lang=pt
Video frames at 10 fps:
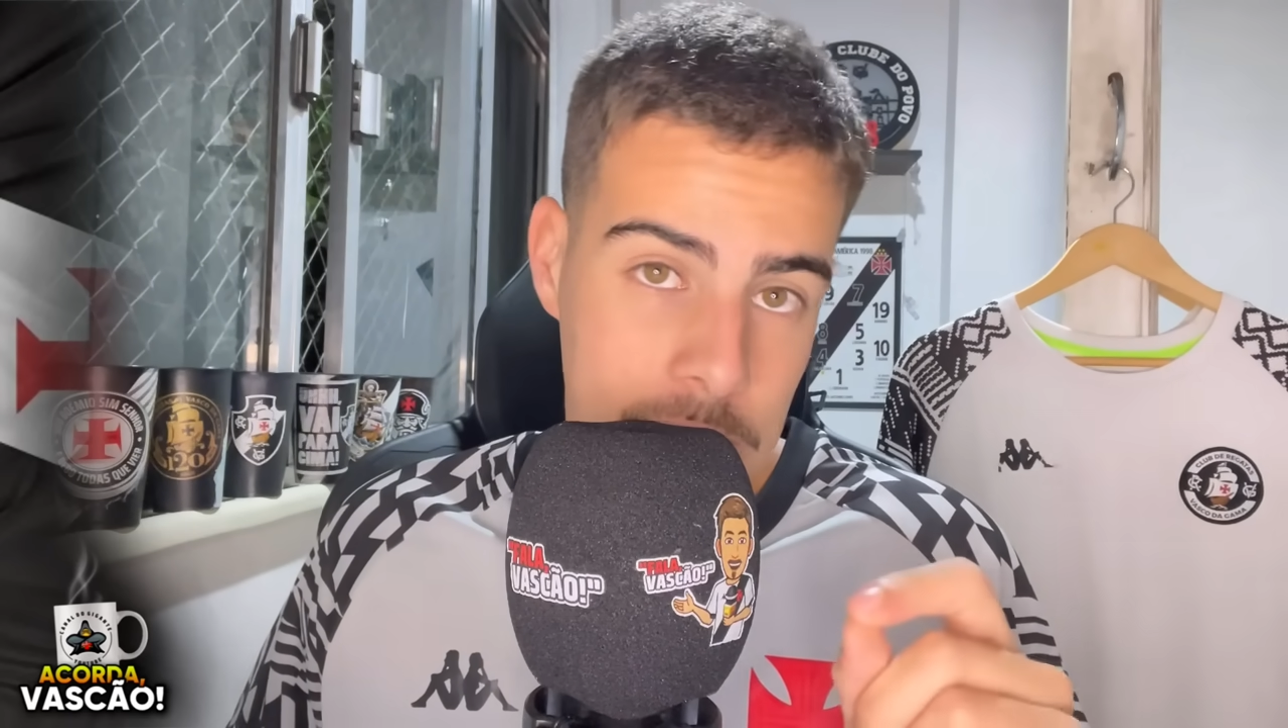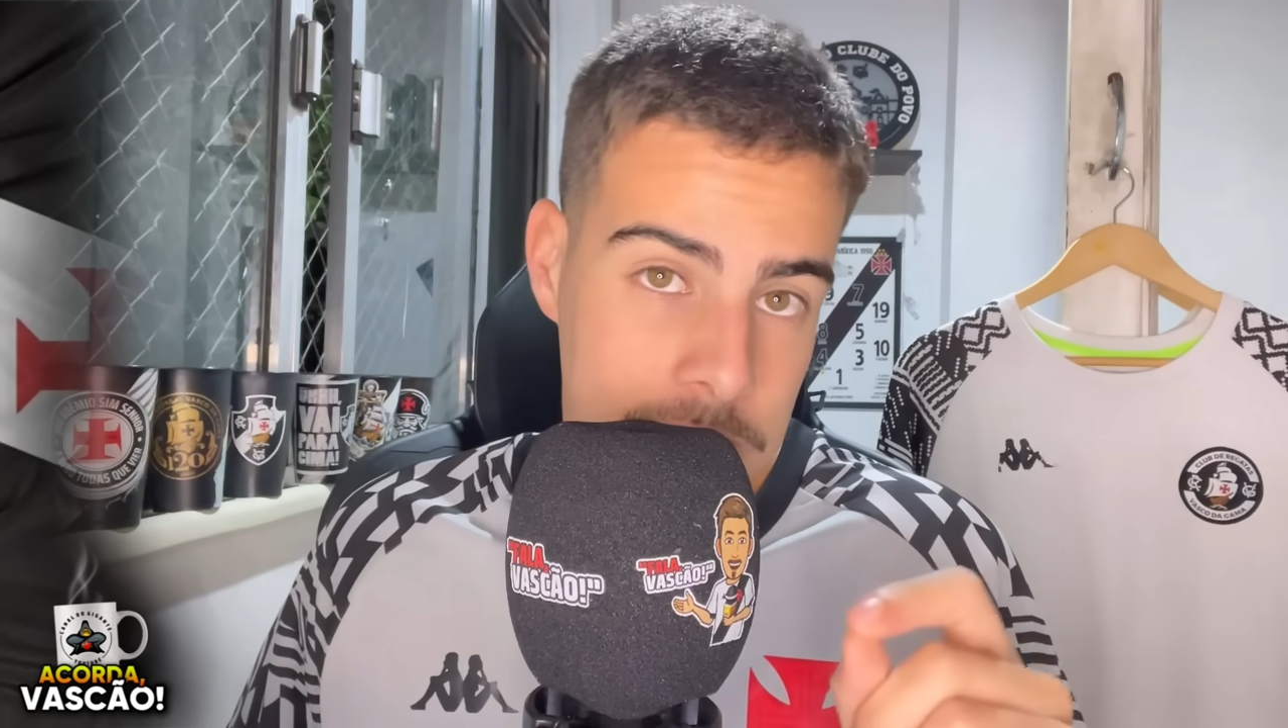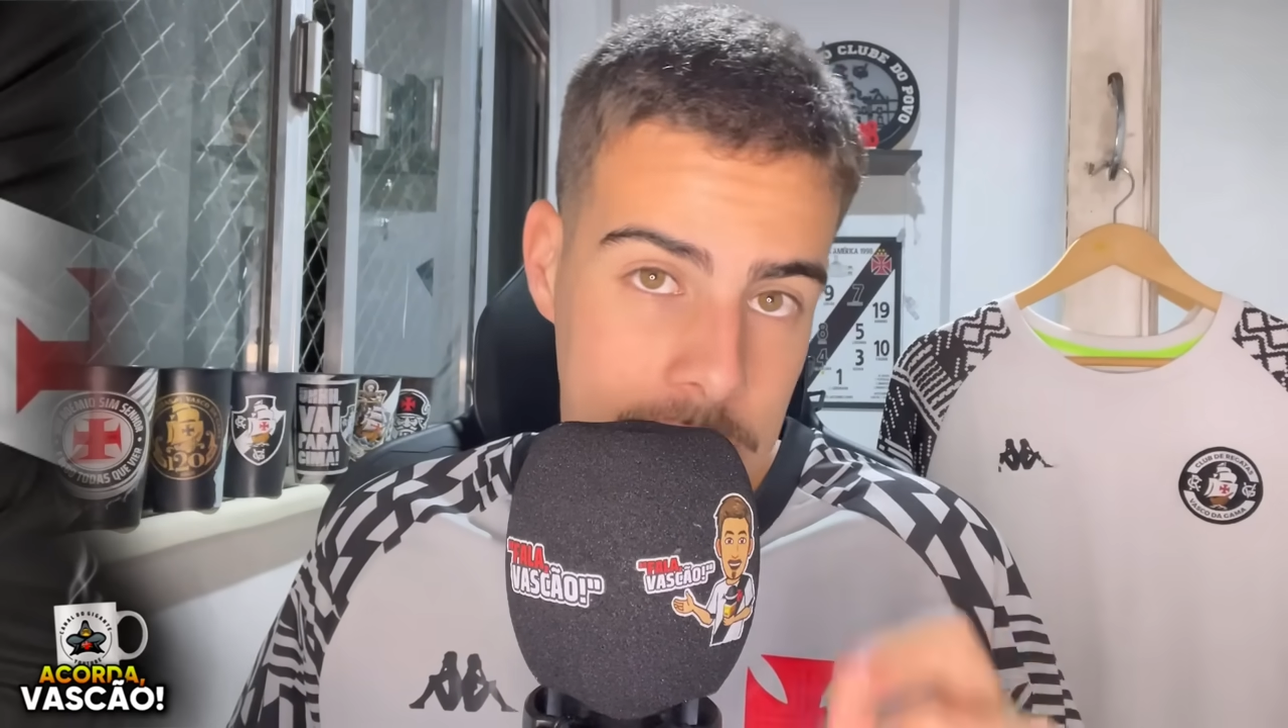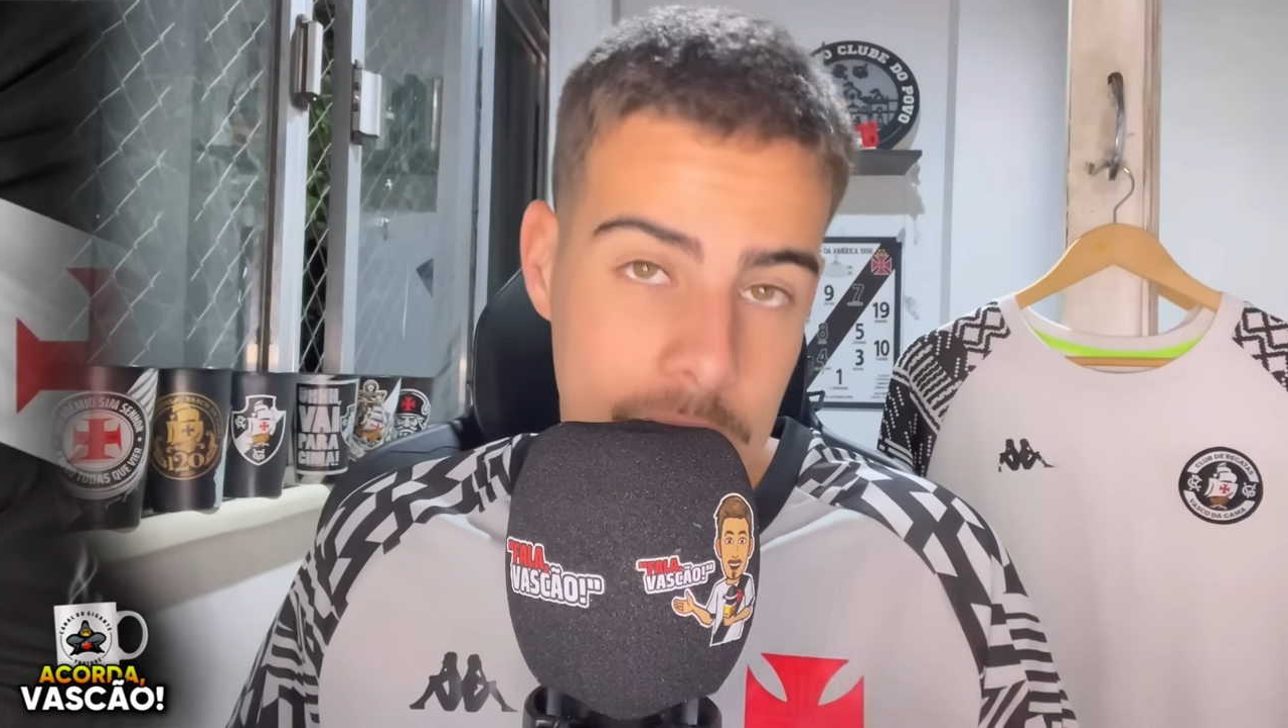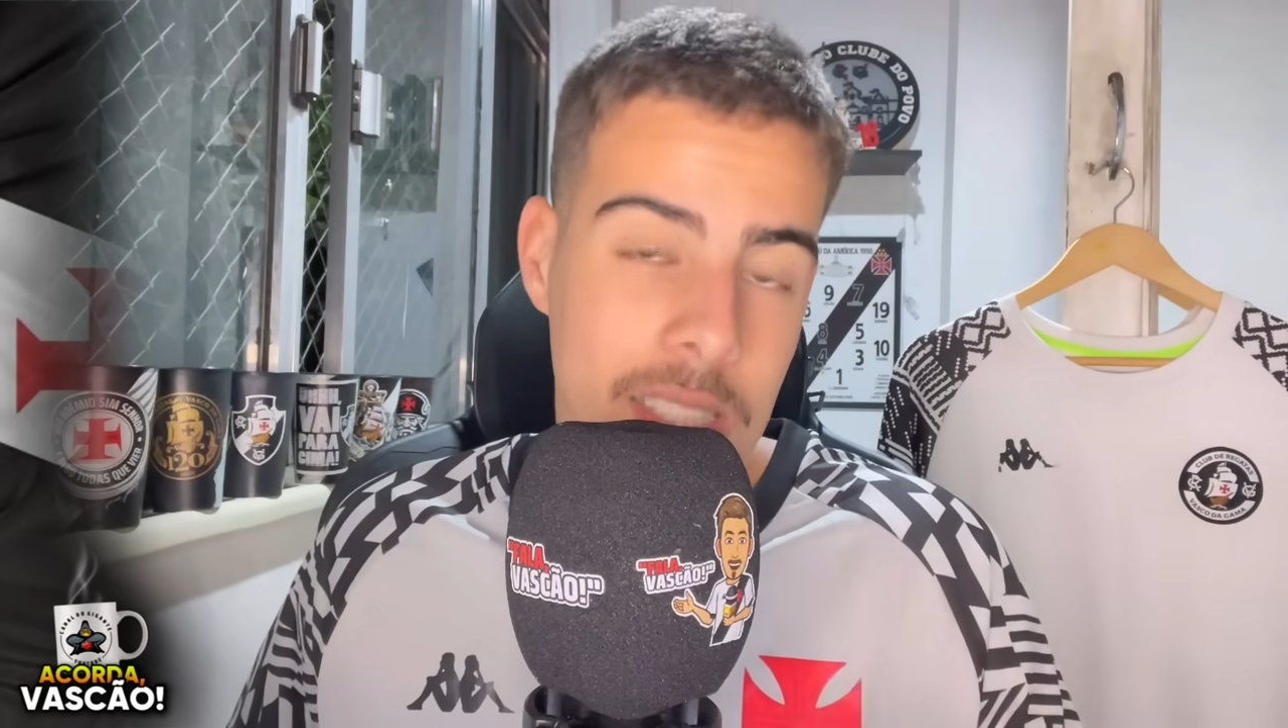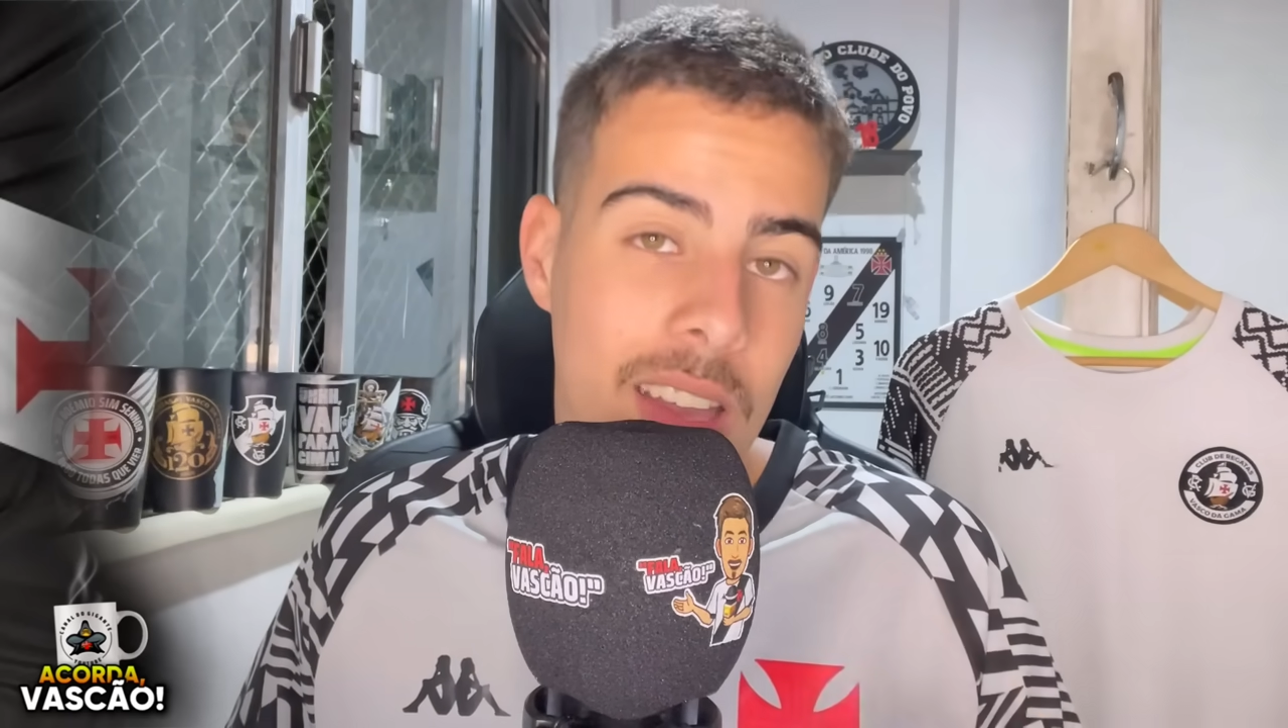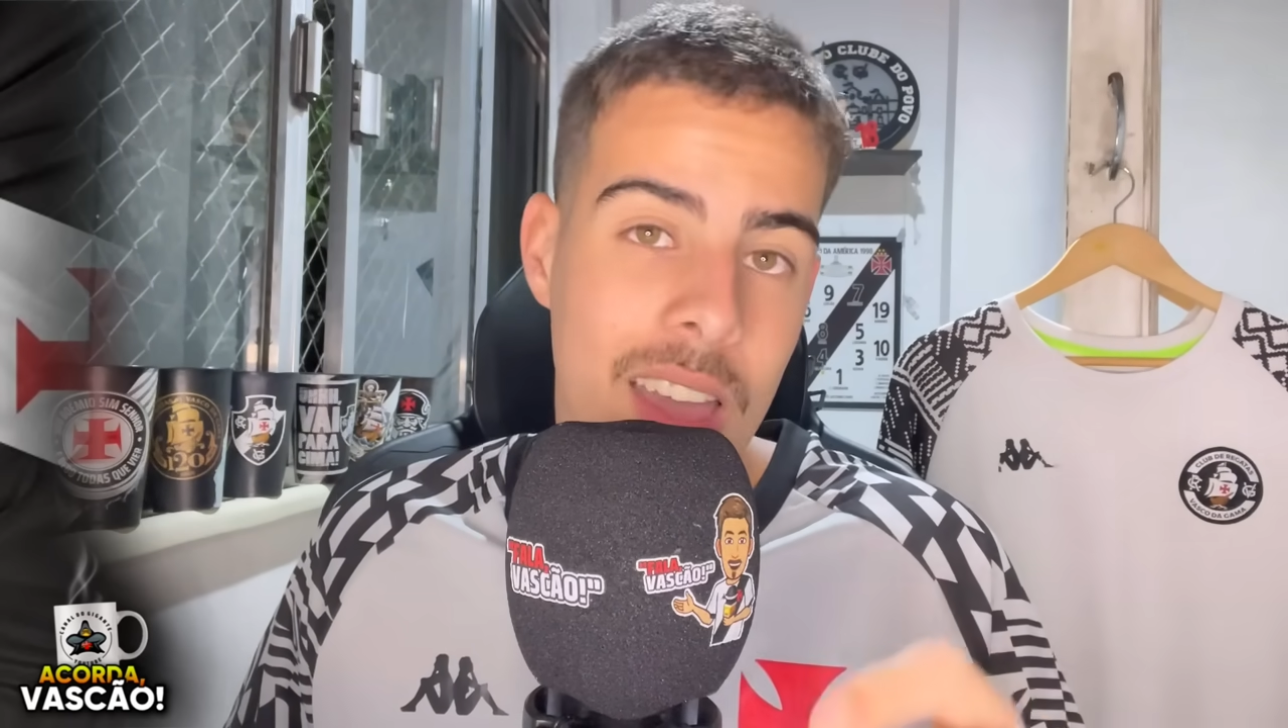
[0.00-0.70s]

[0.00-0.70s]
assim: